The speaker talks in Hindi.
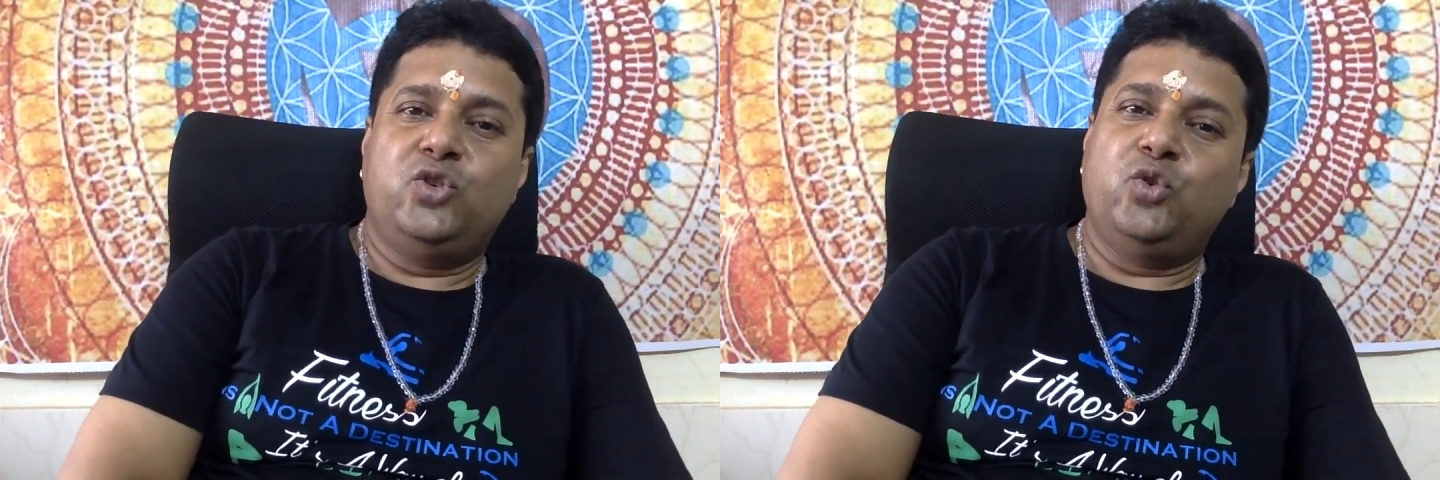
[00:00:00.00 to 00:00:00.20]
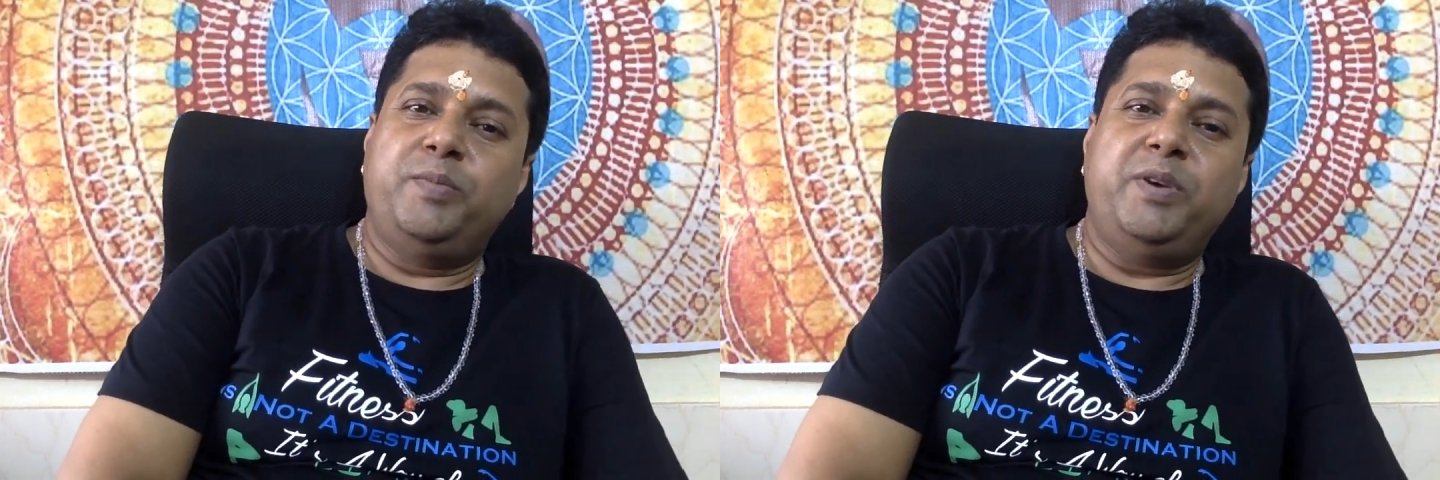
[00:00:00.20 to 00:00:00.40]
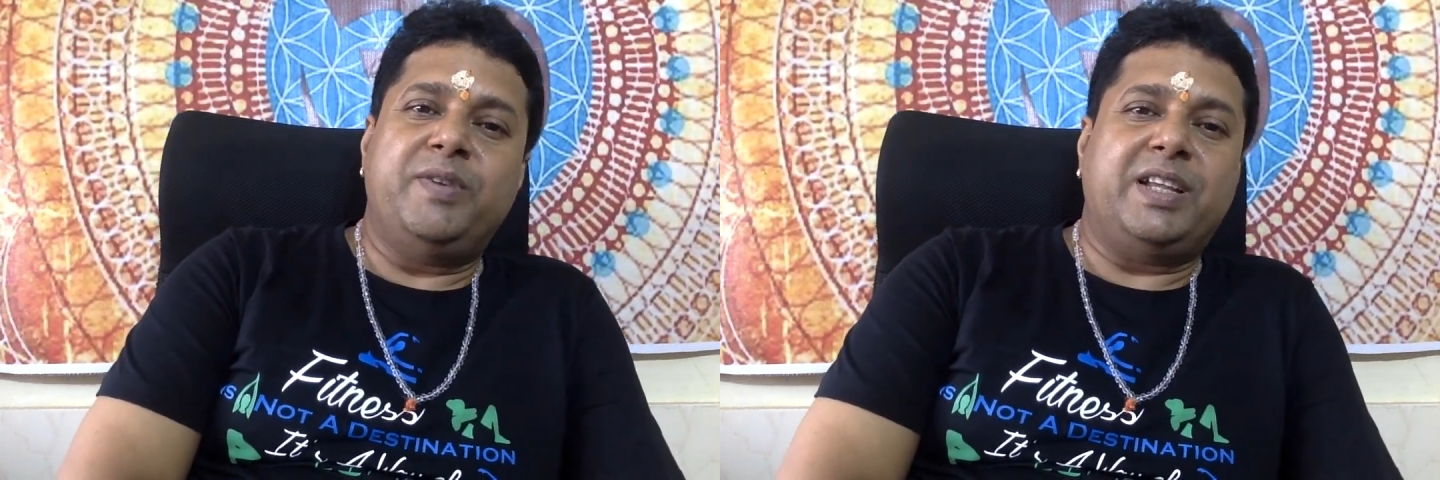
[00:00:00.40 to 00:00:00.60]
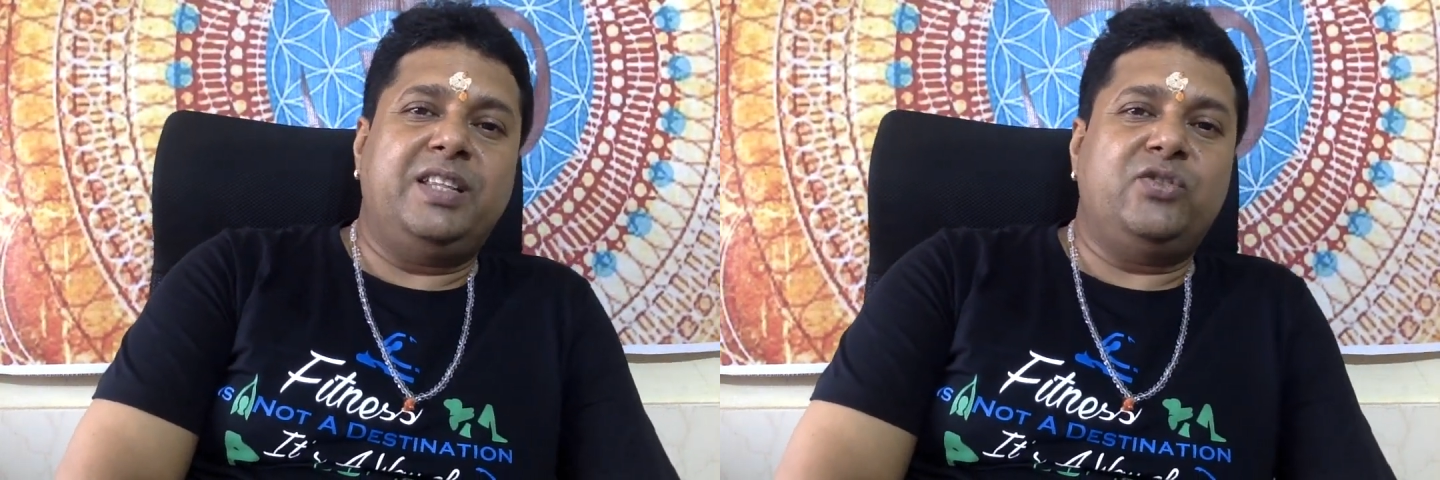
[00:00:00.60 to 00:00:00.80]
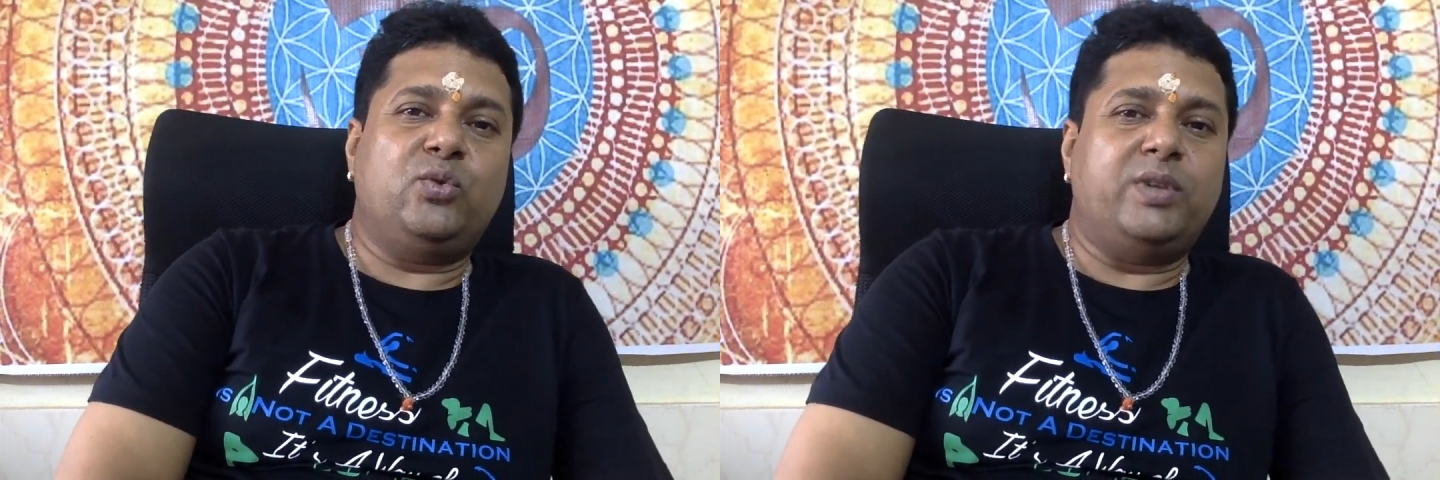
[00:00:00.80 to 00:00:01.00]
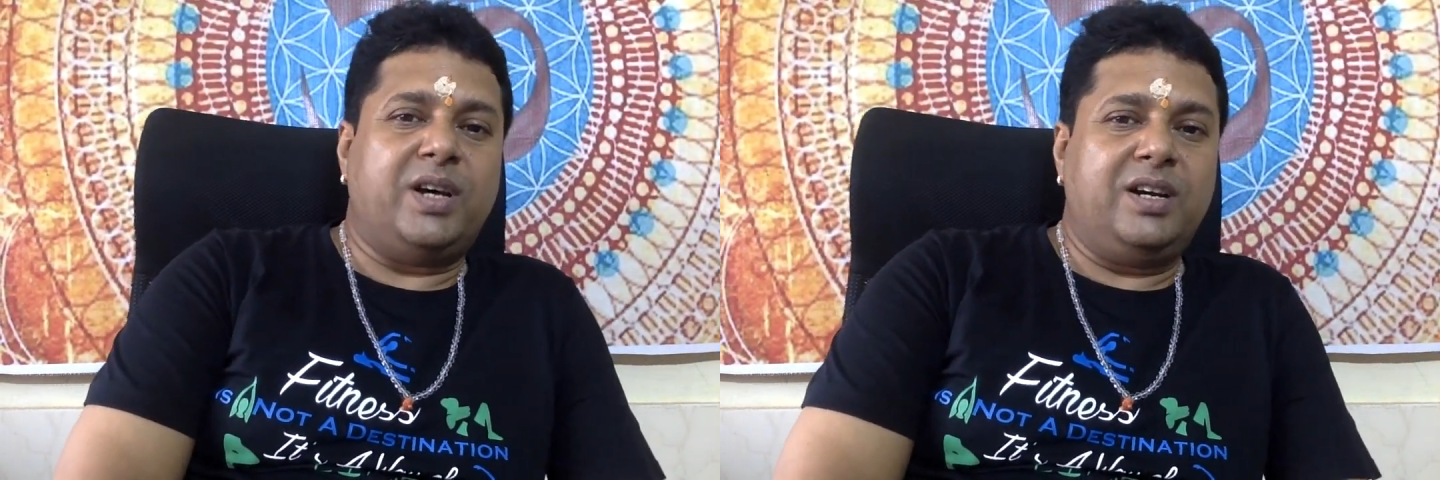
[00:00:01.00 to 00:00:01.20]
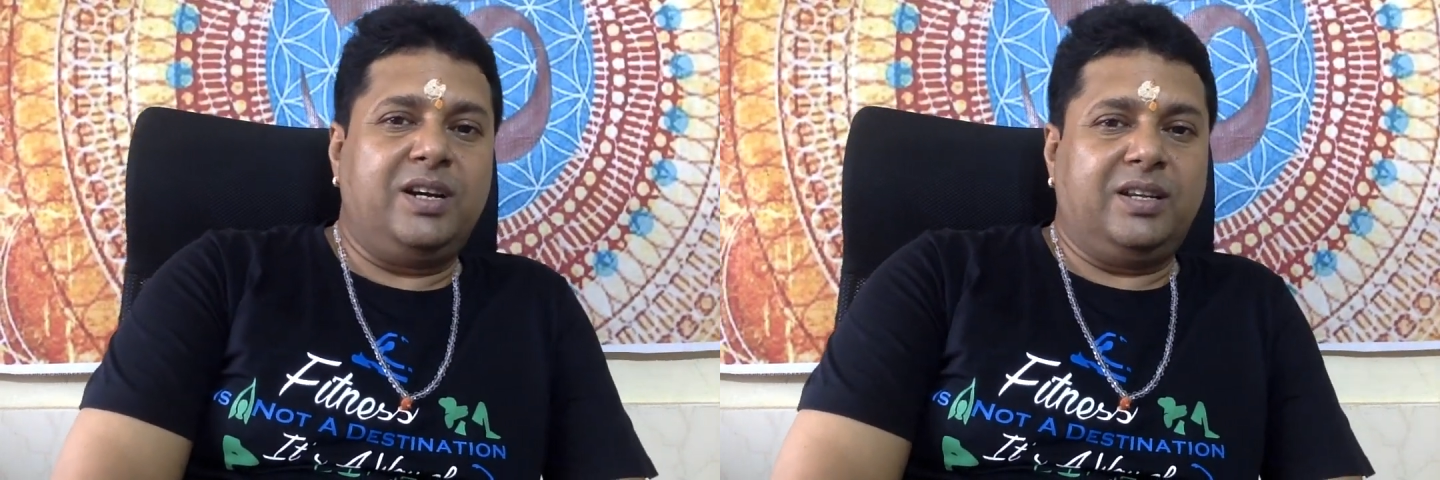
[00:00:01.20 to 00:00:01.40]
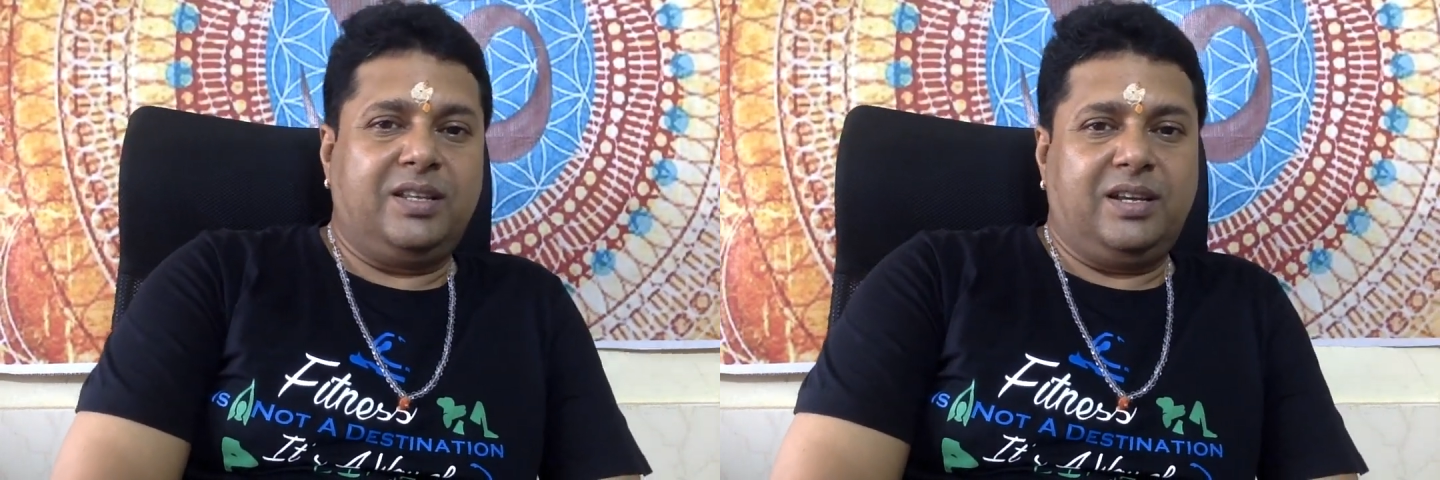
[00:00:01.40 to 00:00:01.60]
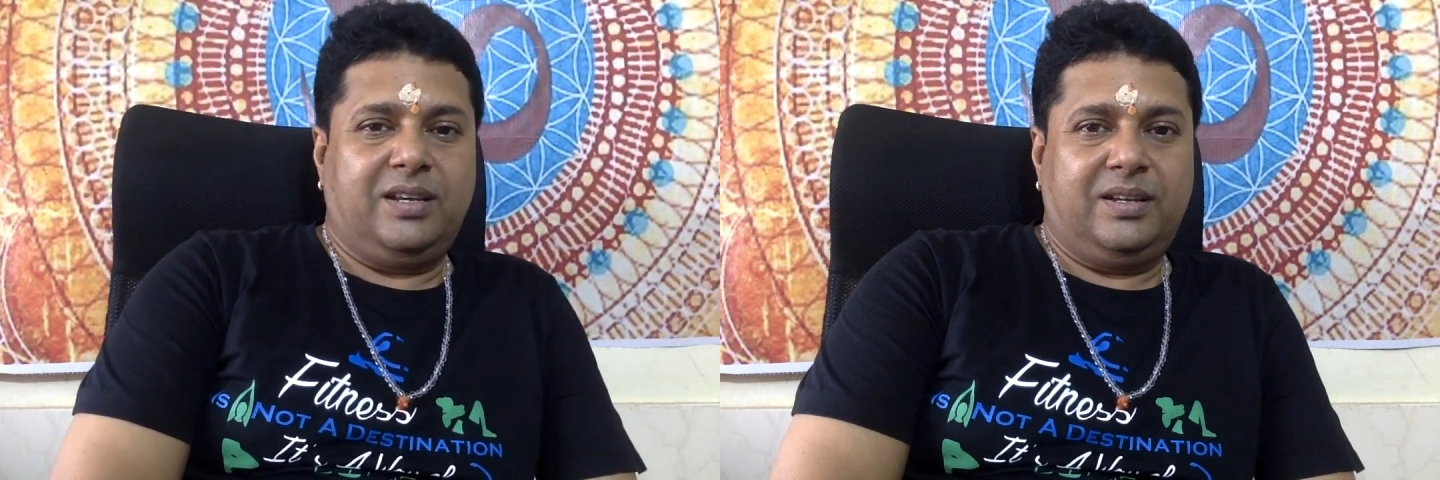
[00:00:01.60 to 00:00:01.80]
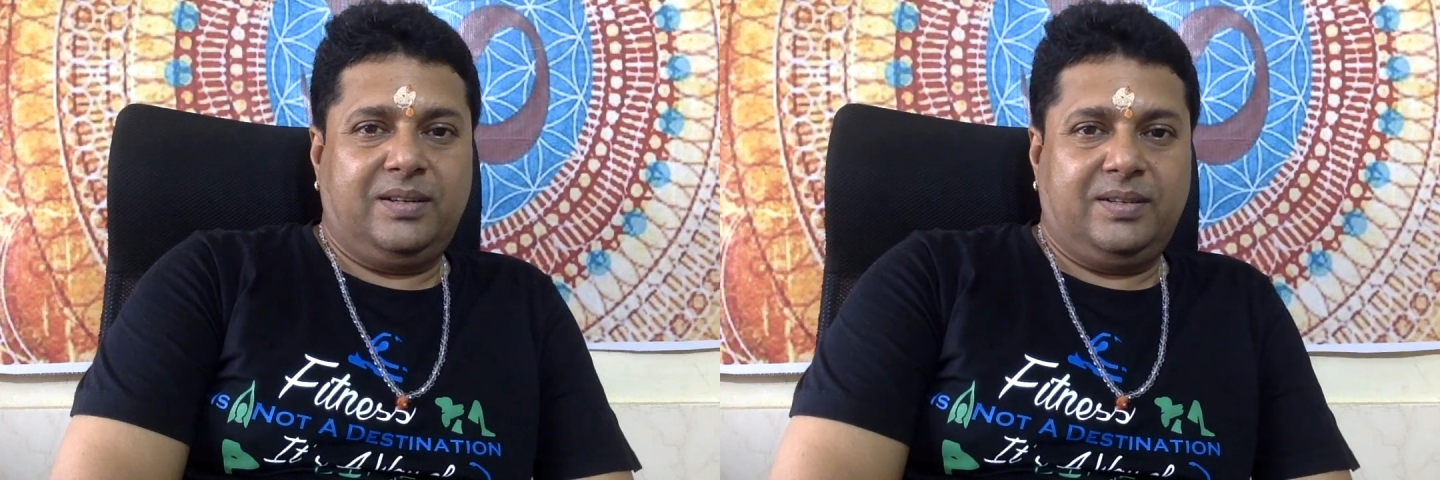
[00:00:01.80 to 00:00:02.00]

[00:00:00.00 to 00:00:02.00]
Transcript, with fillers: जो भी व्यक्ति इसको धारण करता है